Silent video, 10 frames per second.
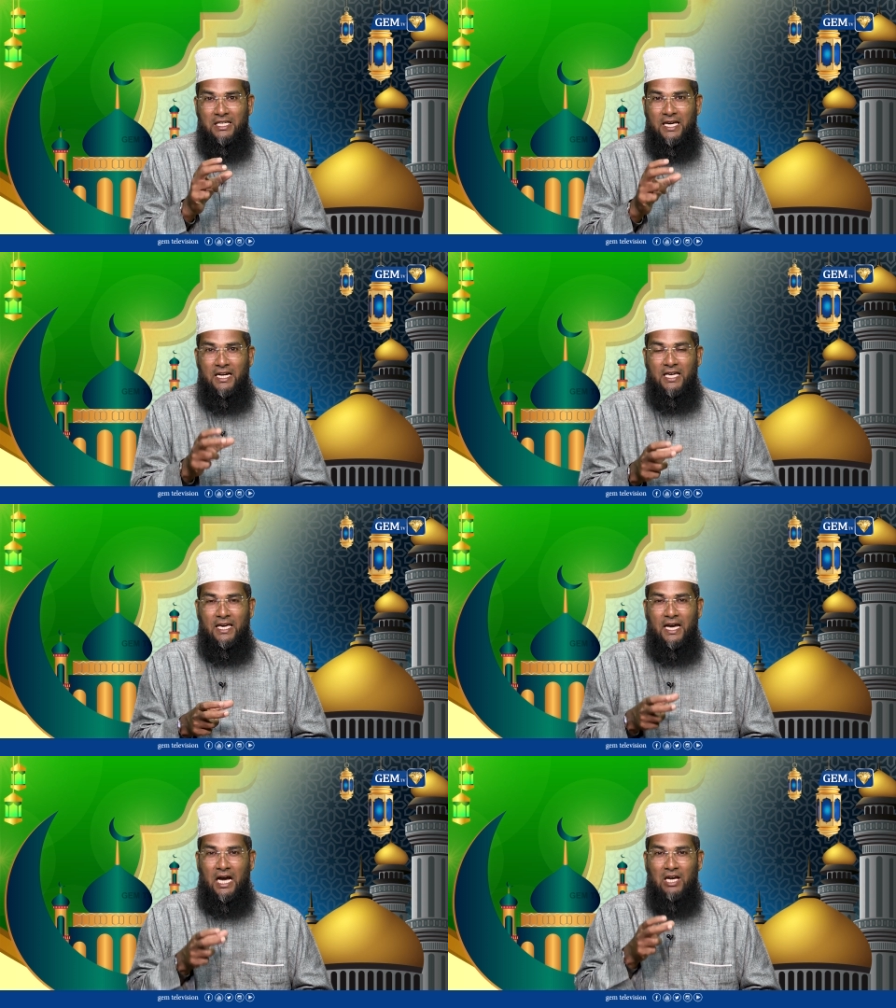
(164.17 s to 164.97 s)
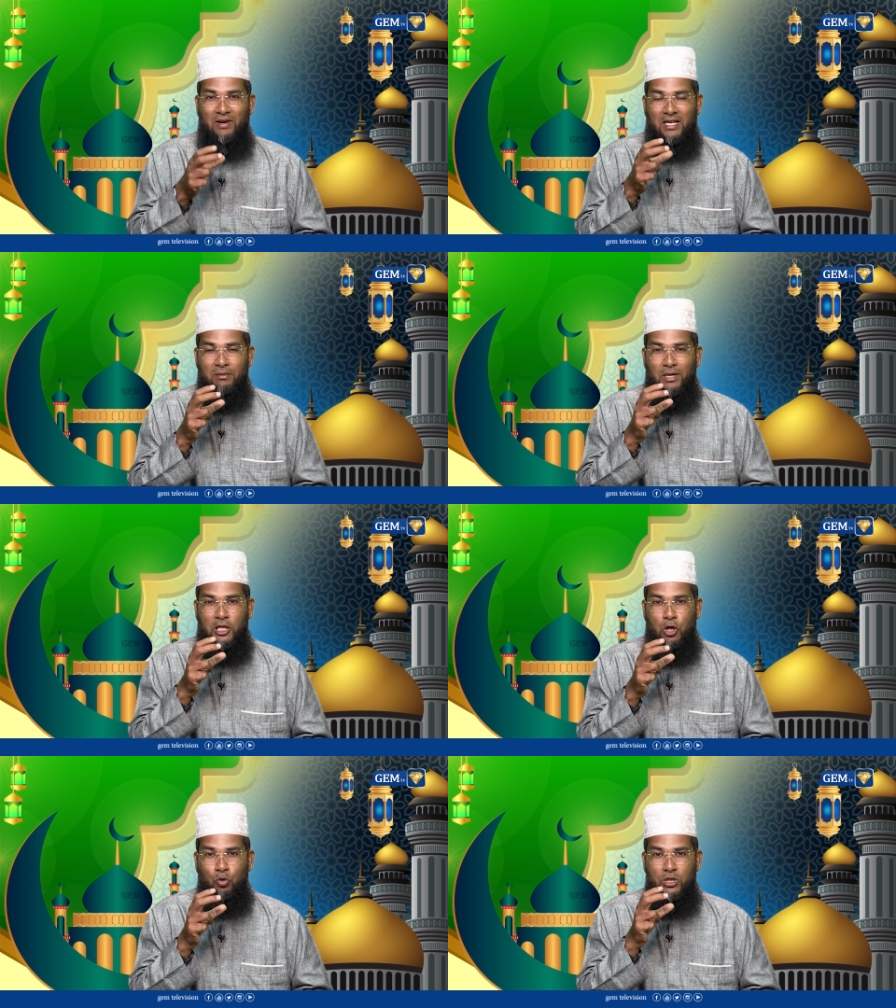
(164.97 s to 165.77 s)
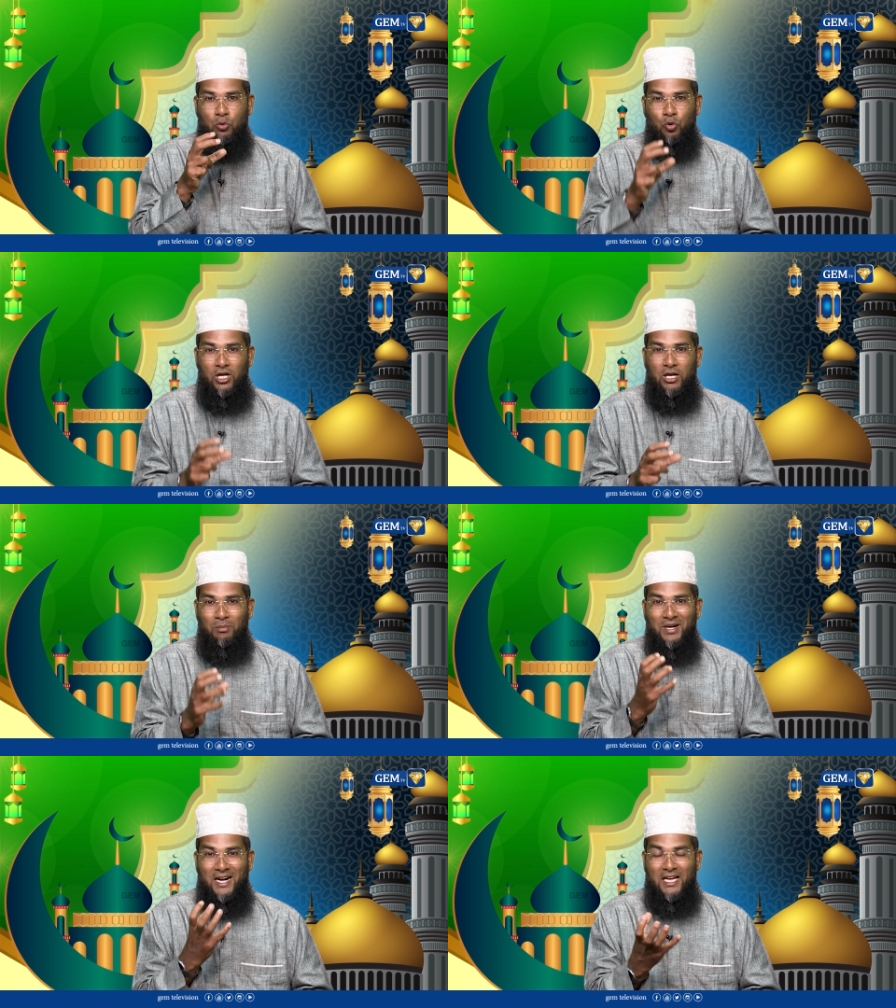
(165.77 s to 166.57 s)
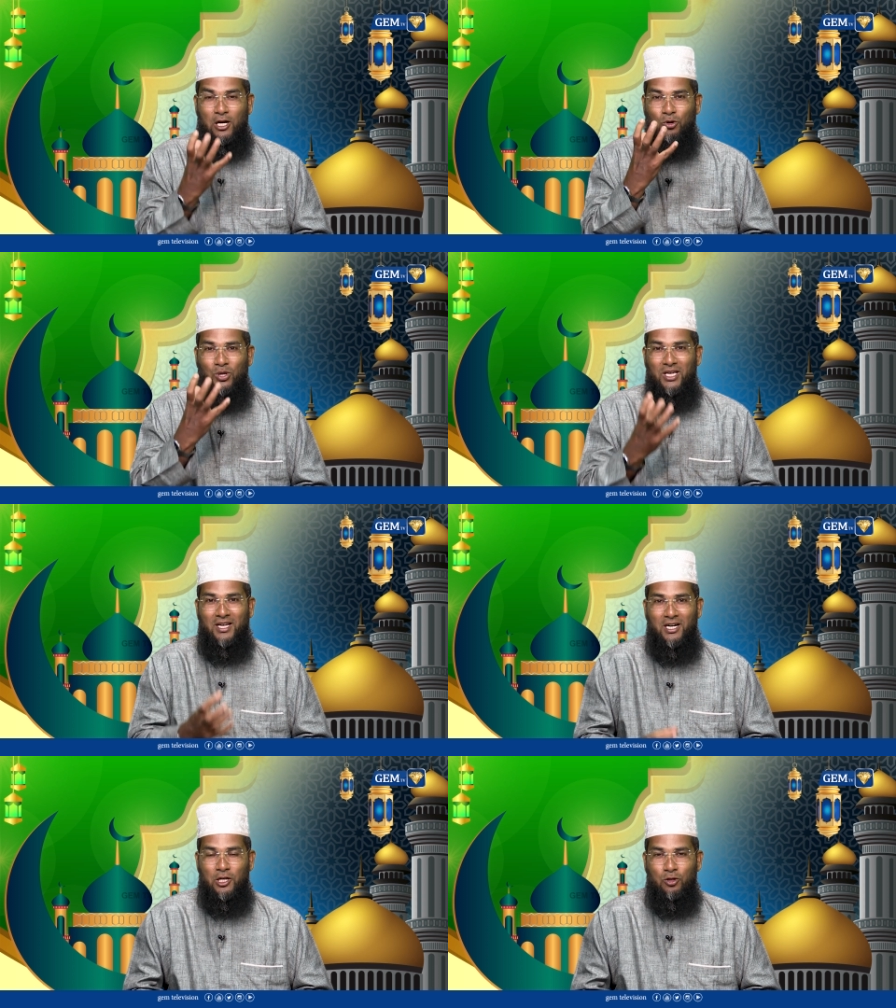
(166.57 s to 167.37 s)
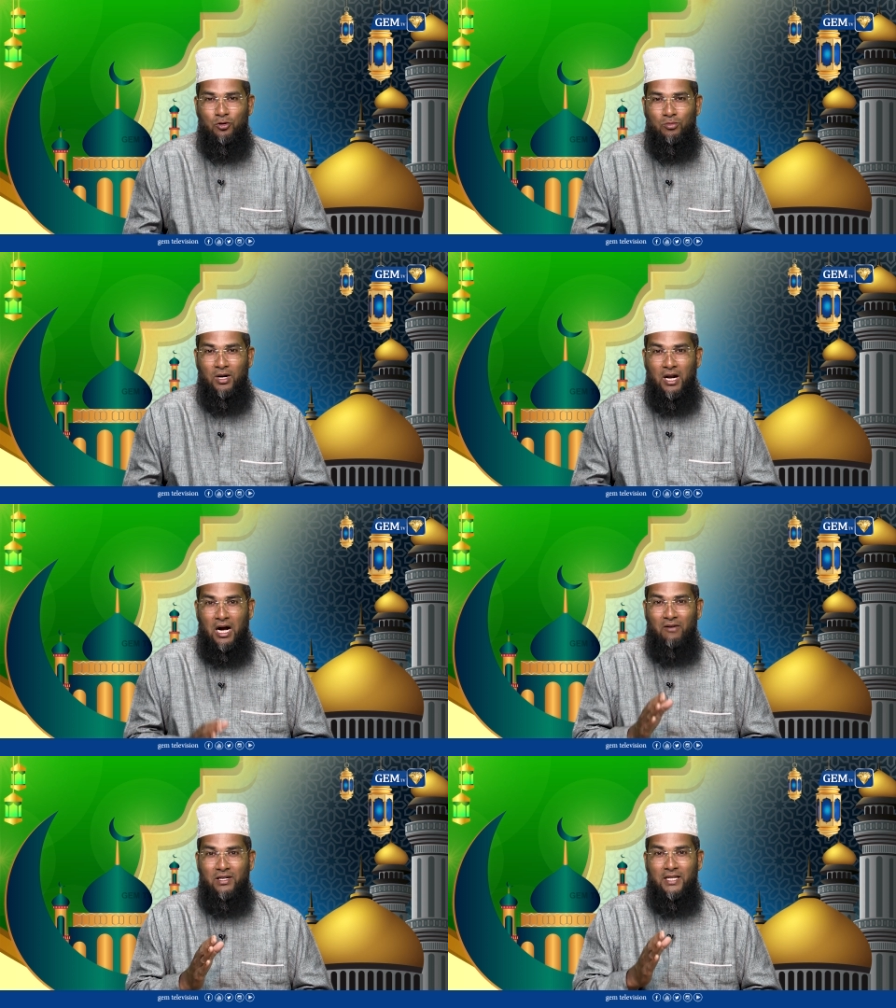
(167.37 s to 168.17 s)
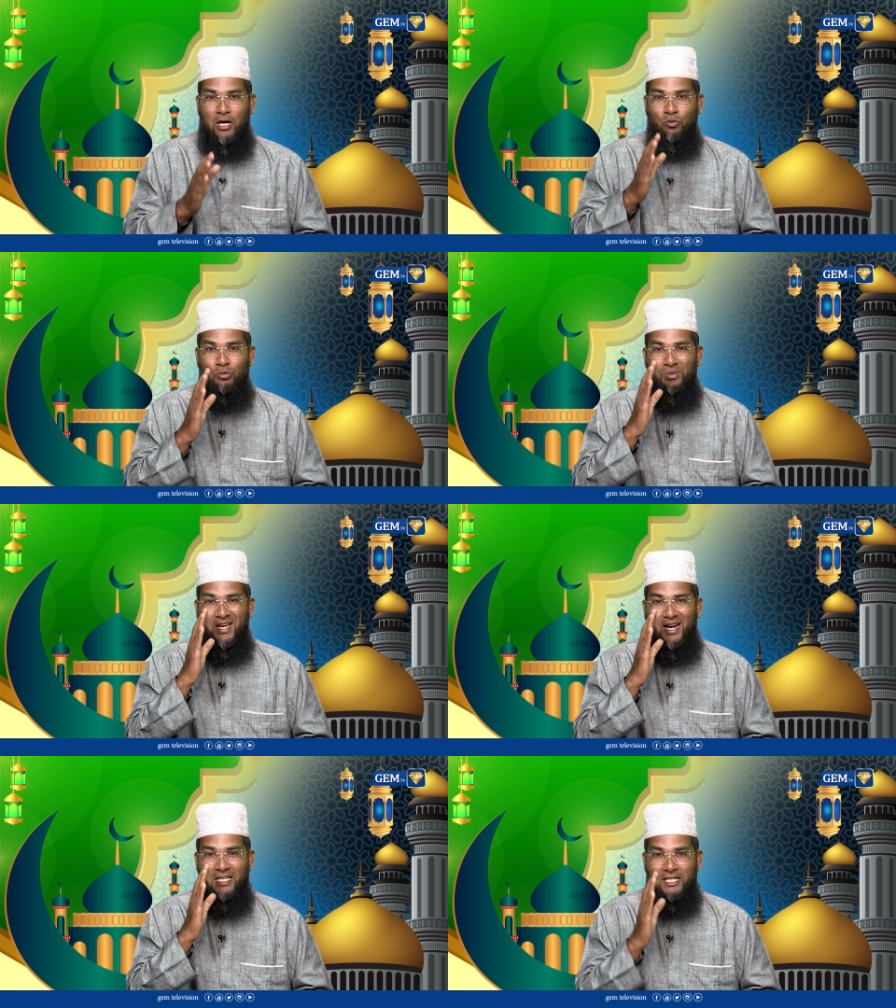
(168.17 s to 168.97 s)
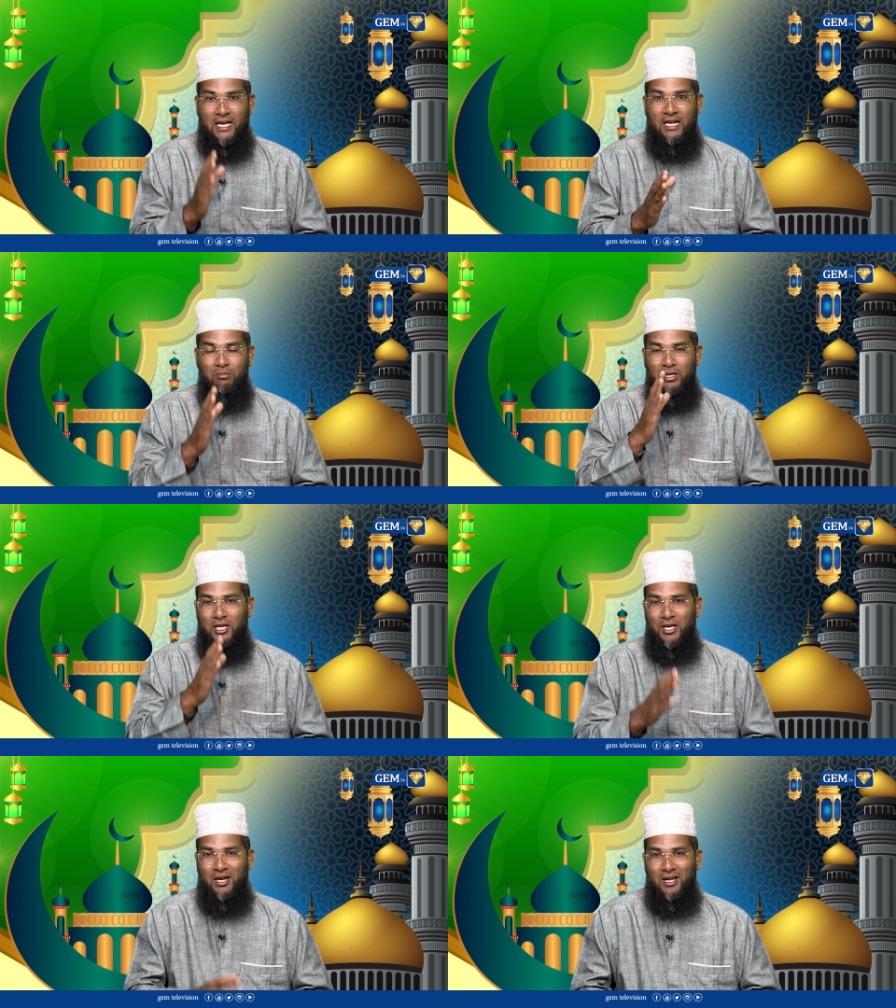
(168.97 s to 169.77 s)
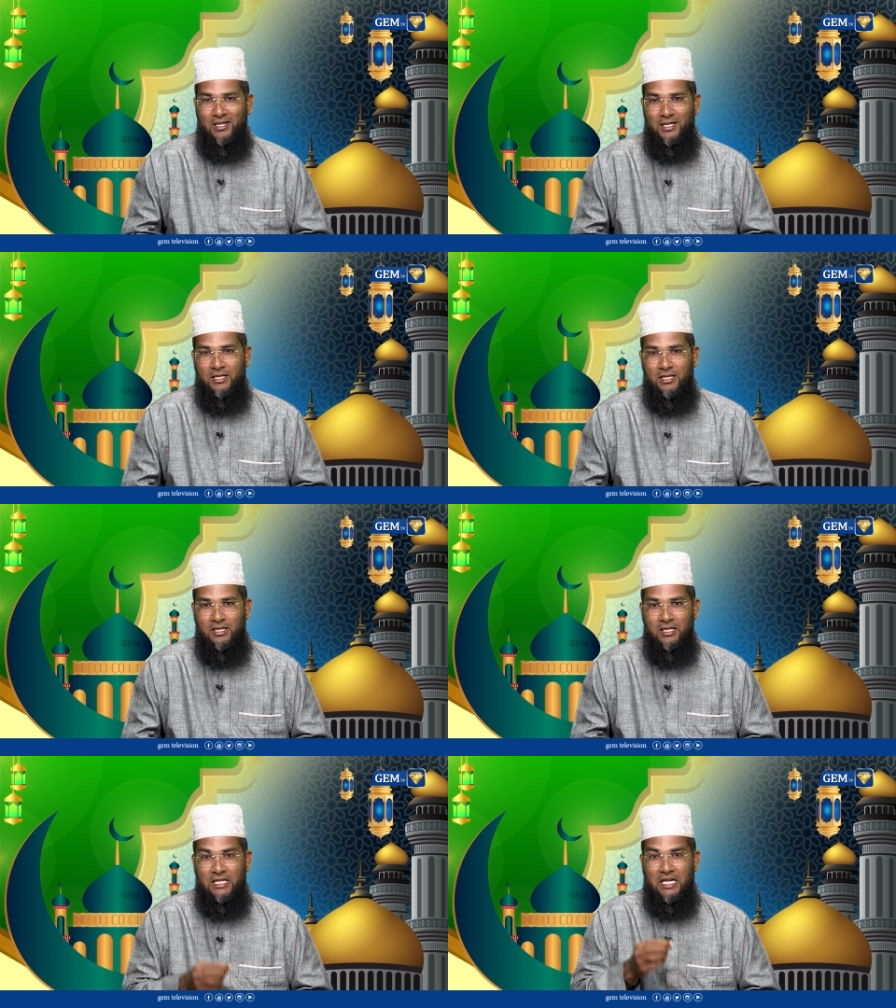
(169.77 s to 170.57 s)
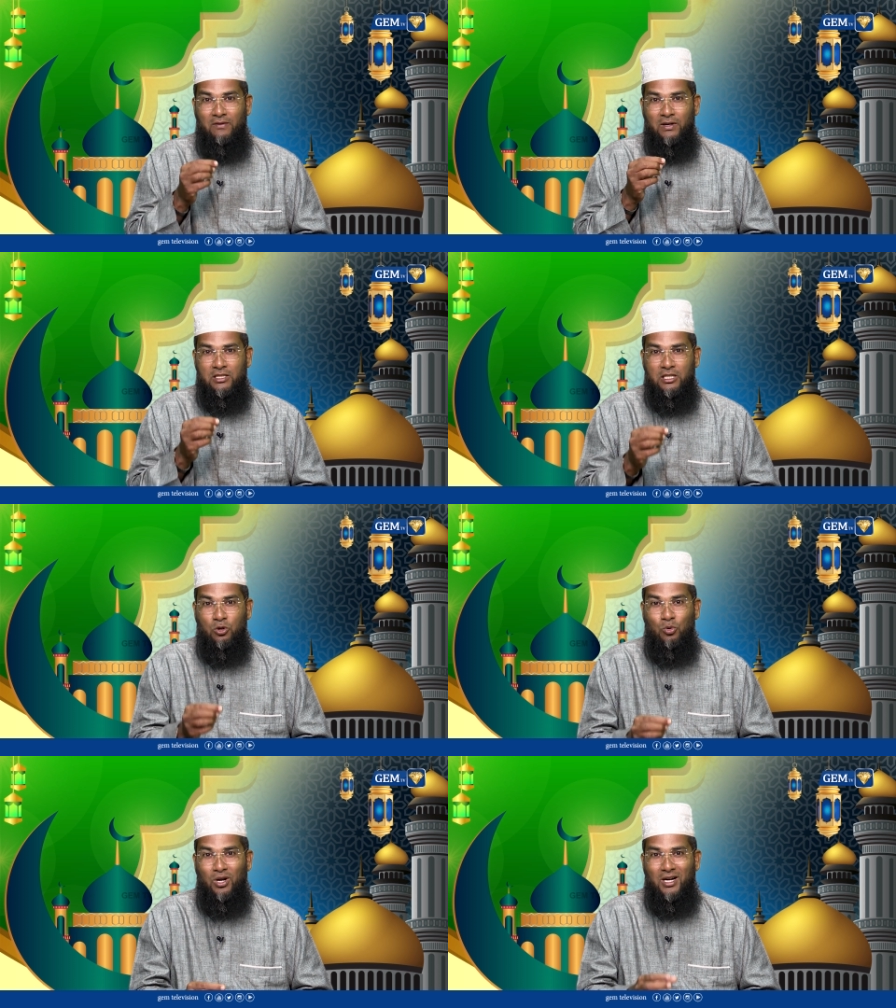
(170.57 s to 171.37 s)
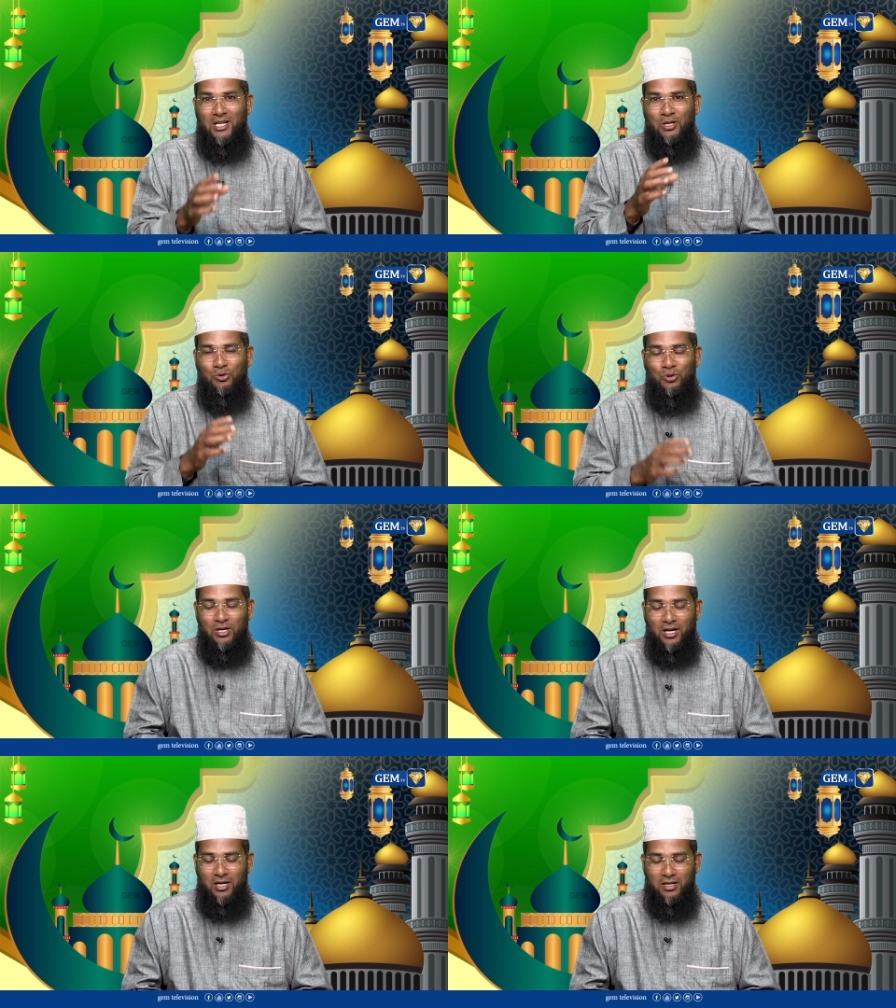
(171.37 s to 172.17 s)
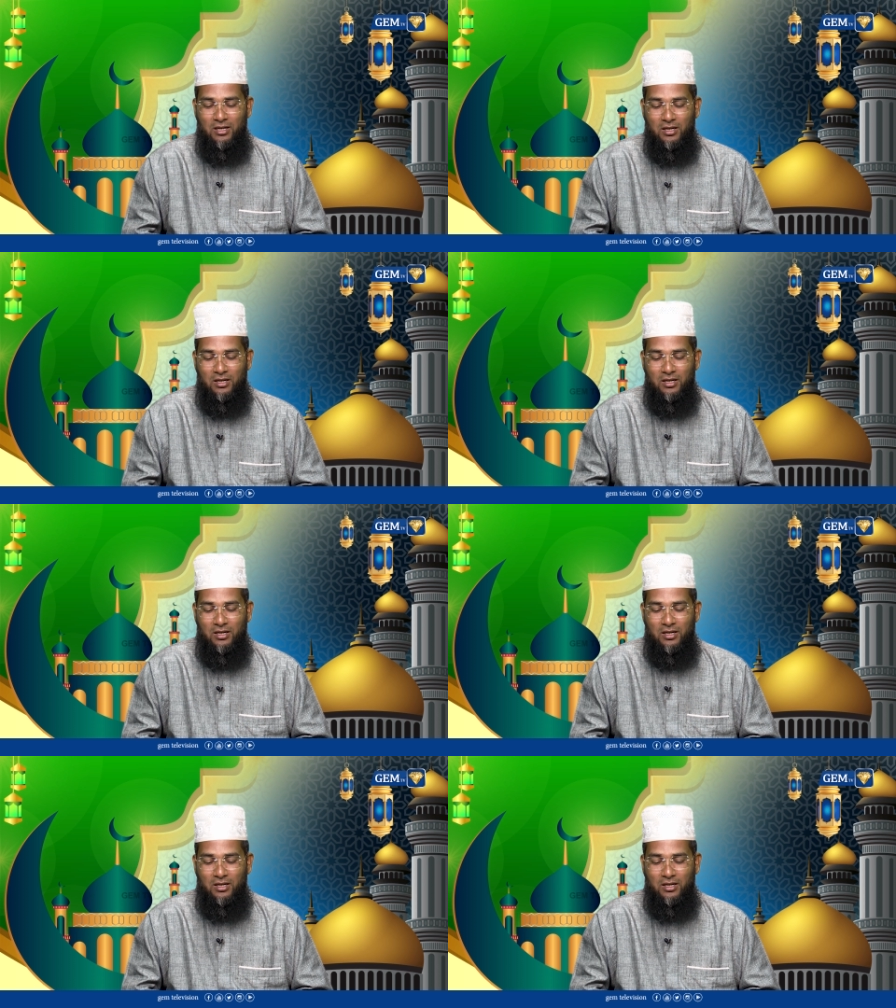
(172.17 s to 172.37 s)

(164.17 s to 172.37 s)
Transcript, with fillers: இயற்கையாகவே அந்த மனிதனுடைய உள்ளம் நடுங்கக்கூடியதாக இருக்கும் அவன்தான் உண்மையான இறை நம்பிக்கையாளன் என்று இறைவன் திருக்குறானிலே கூறுகிறான்